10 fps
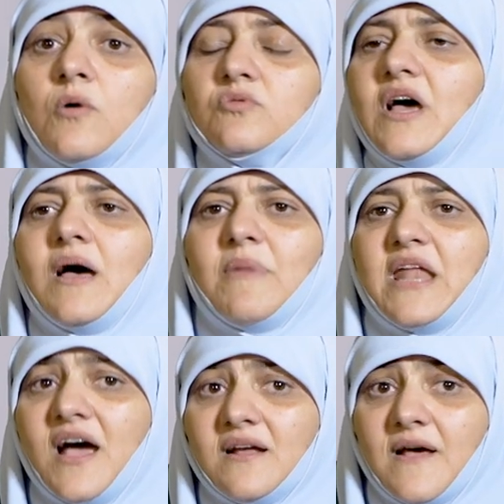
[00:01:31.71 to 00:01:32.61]
وده
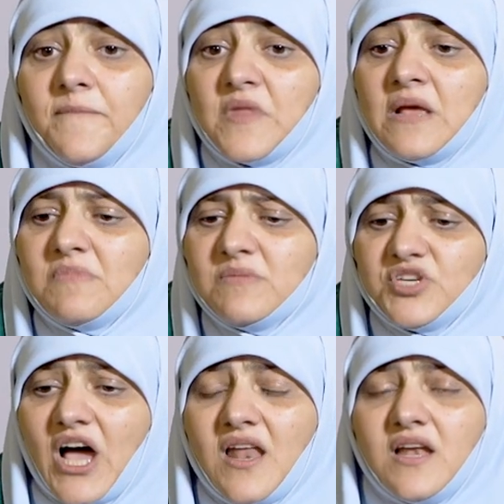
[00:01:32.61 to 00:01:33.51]
منهجنا
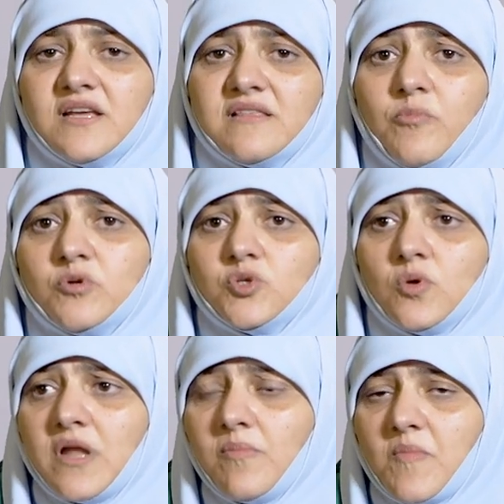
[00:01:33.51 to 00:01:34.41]
نمشي على الكتاب
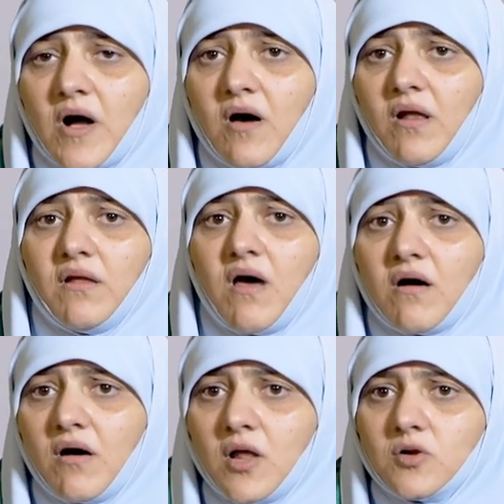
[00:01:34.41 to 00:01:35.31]
والسنه بما قال الله
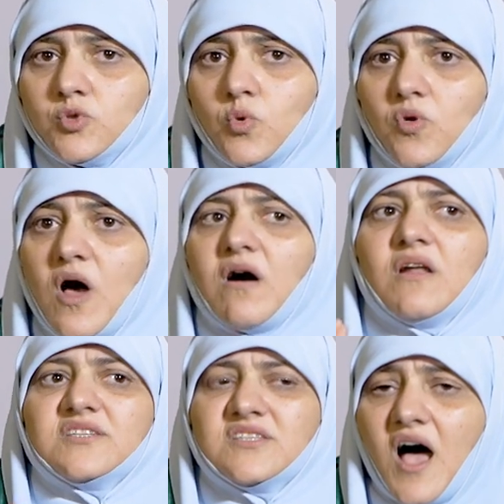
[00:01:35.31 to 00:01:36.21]
قال رسول الله
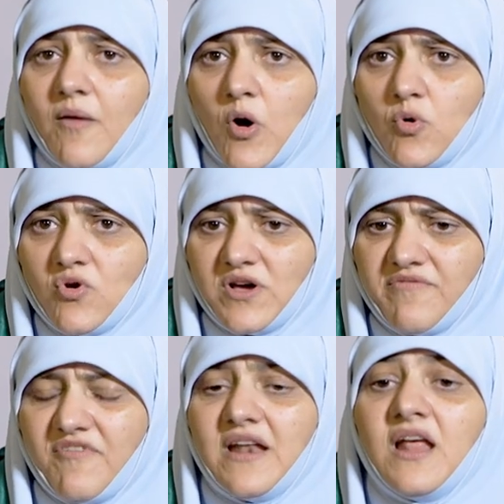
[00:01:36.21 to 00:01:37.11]
قال الصحابه اولو
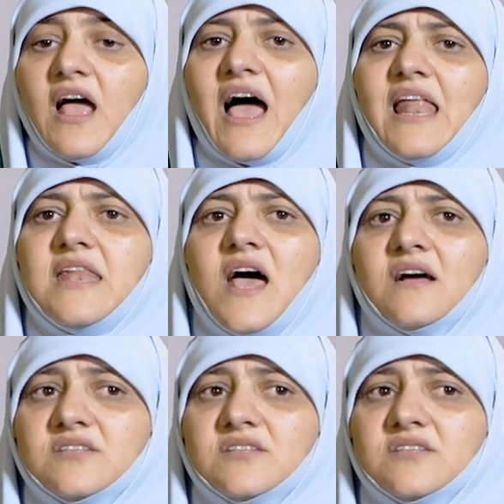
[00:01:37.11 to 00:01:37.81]
العرفان على النهج